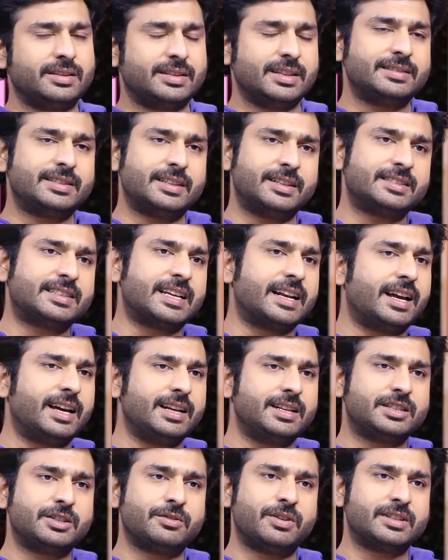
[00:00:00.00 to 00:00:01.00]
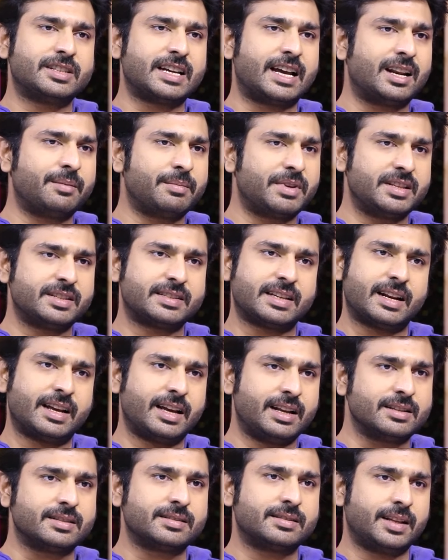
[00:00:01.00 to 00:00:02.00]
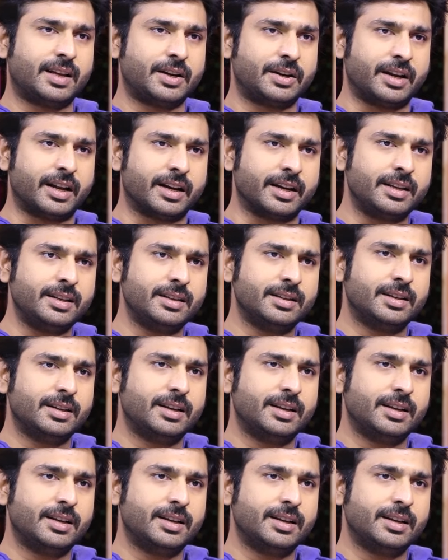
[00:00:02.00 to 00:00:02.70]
ఇన్ ద సెన్స్ అంటే సలహాలు ఇచ్చేవాళ్ళు చాలా మంది సలహాలు ఇస్తారు కానీ